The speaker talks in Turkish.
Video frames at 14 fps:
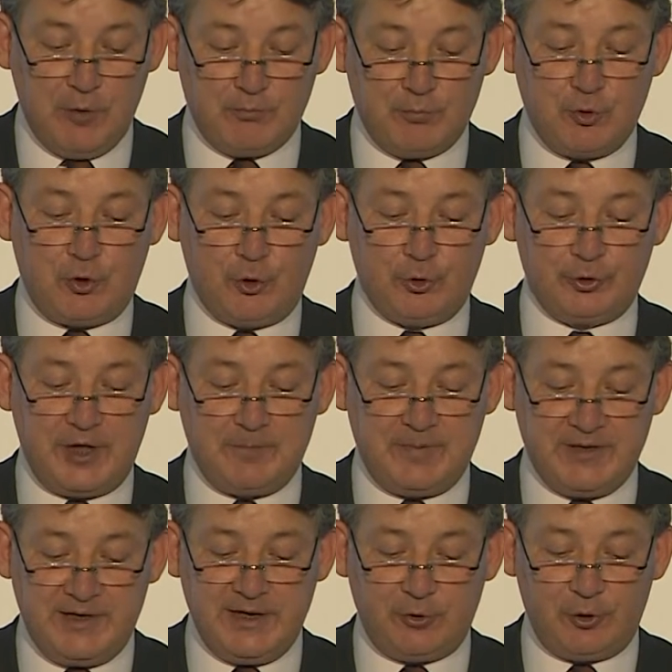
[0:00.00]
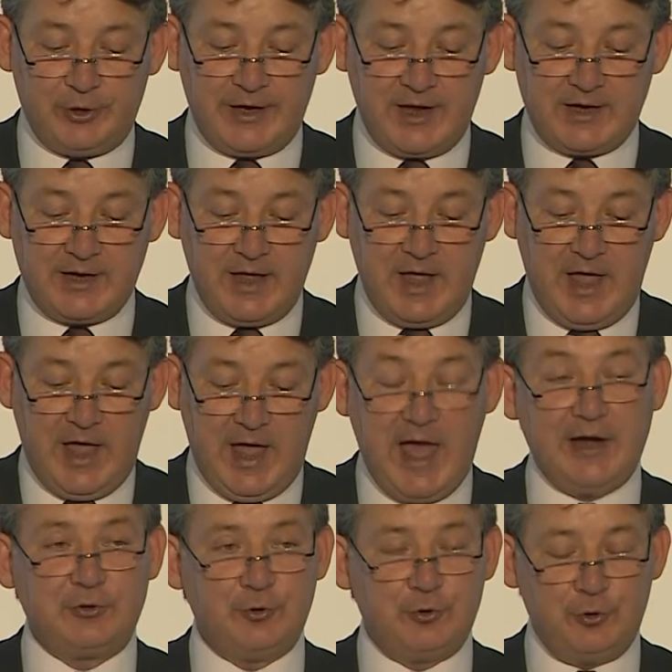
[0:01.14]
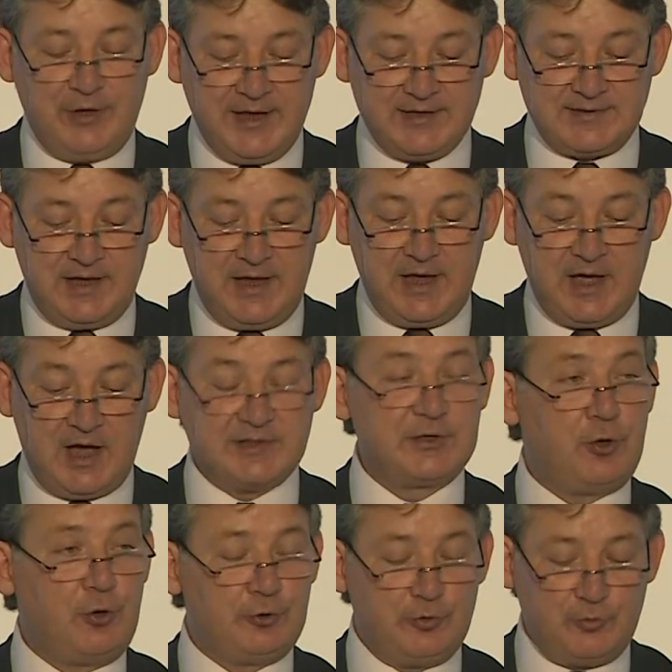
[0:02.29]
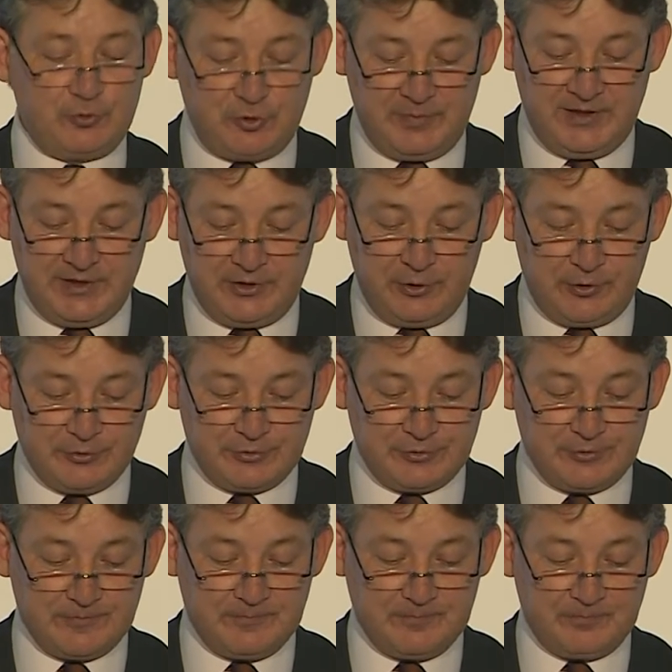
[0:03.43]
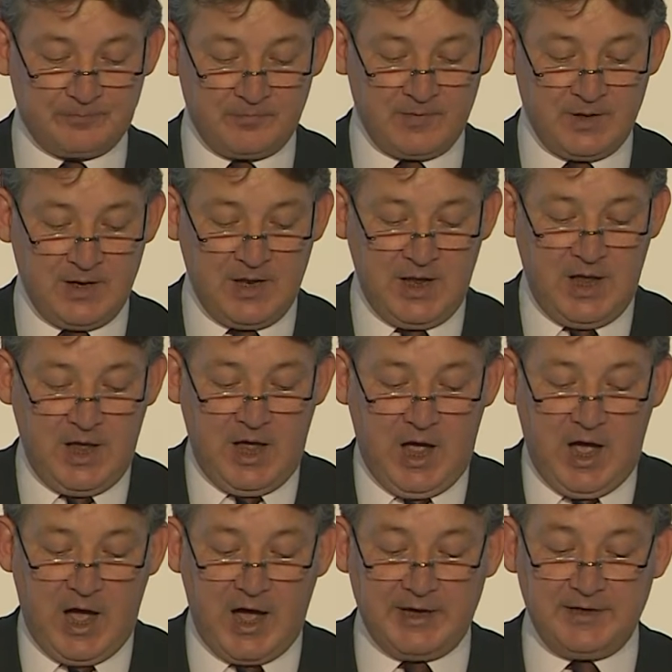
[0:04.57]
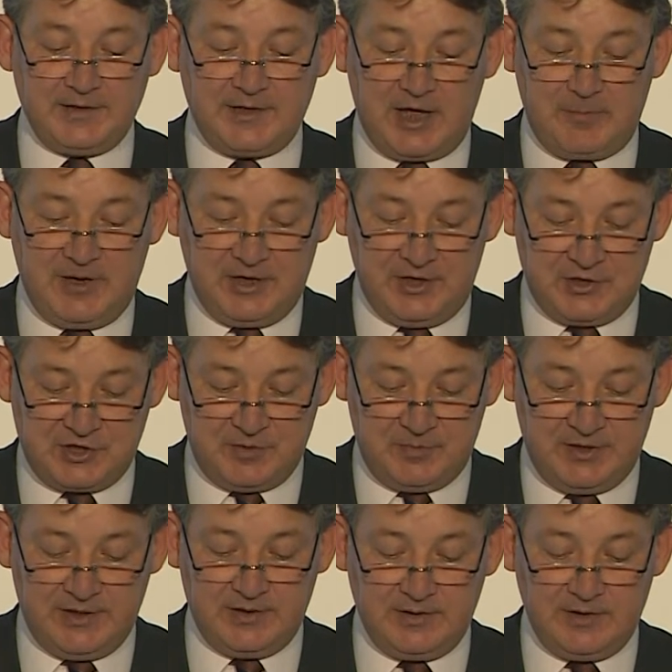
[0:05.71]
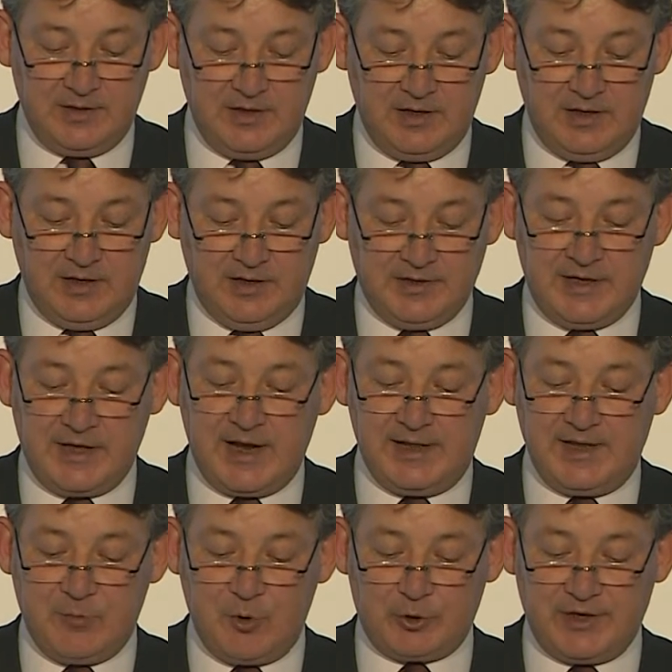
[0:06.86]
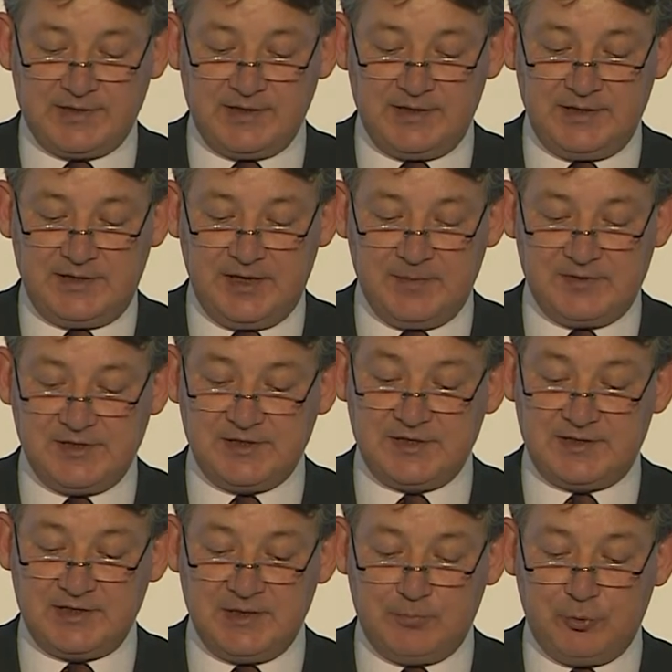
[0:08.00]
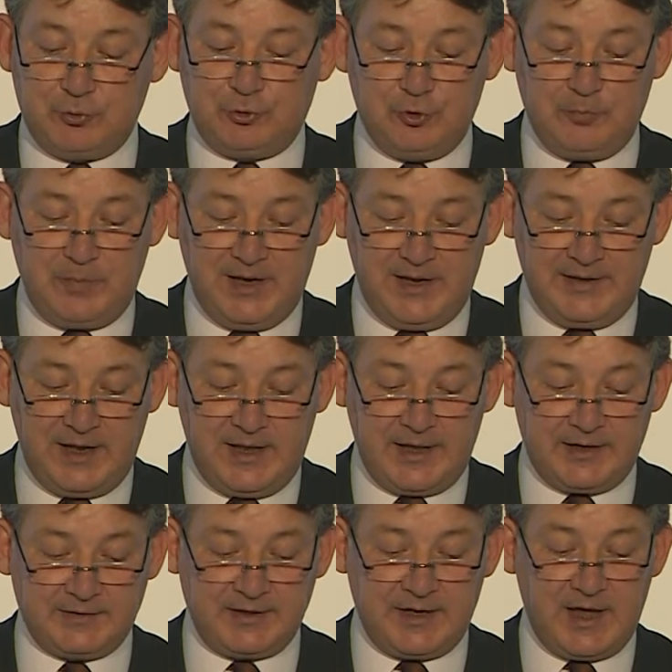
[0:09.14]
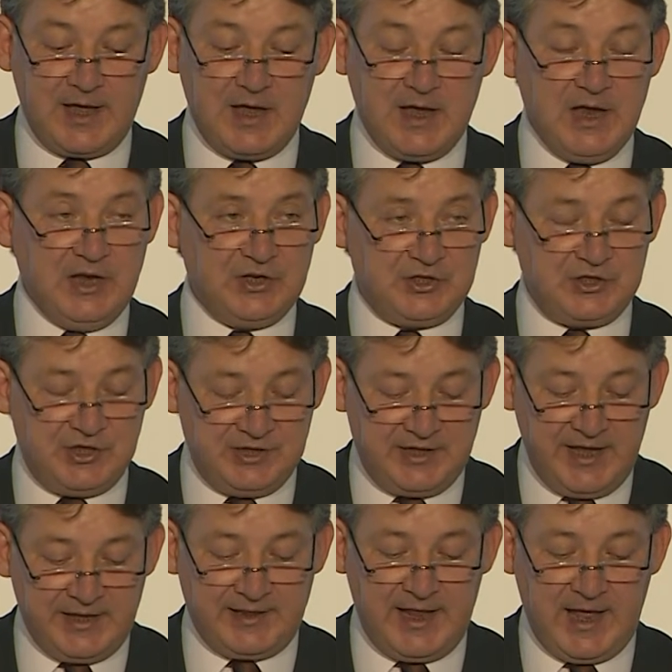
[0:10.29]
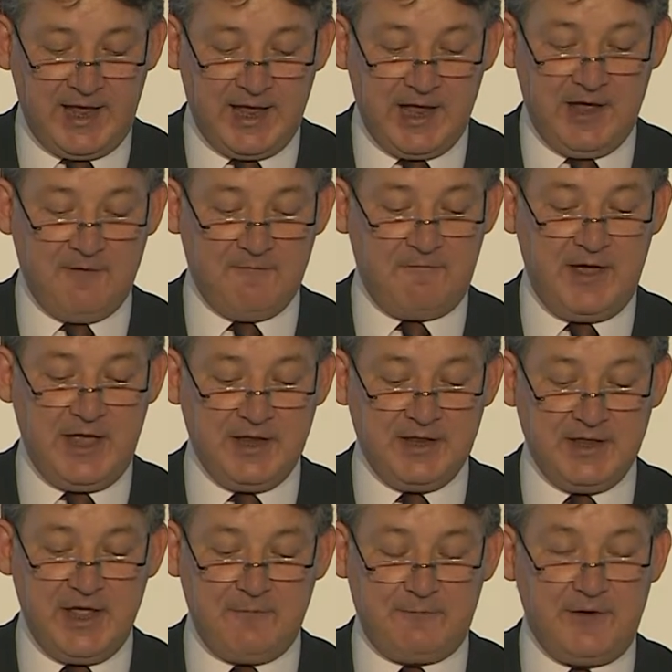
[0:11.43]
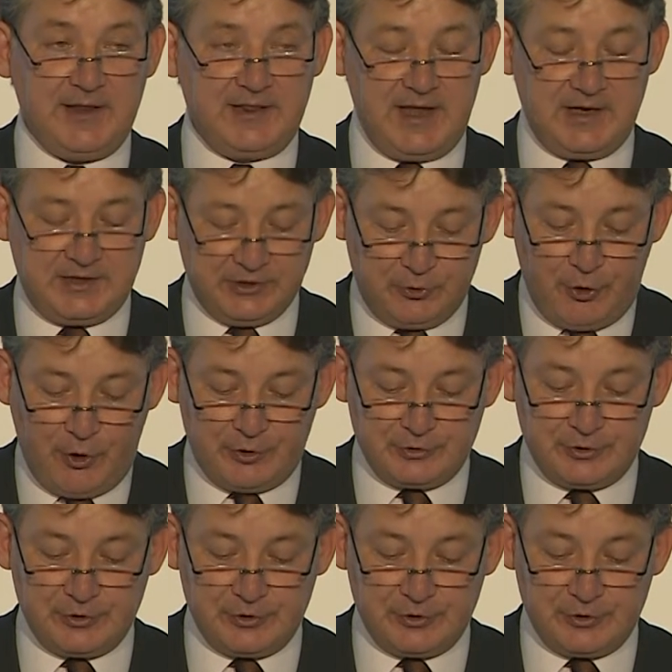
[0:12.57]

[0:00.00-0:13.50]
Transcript: Bu konuda birlik olarak her türlü desteğe hazır olduğumuzu bildiriyoruz hain darbe girişimini yerel demokrasinin temsilcisi bütün belediyeler adına şiddetle ve nefretle kınıyor,